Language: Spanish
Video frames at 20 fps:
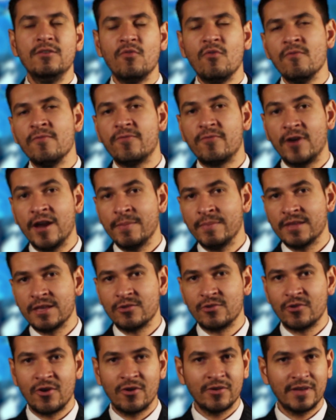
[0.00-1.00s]
un frame
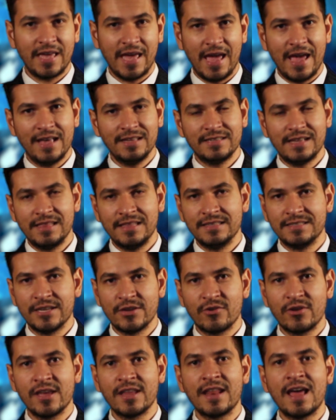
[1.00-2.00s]
de drone que es el
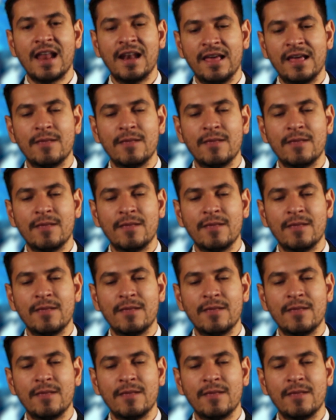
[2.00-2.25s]
diseño original,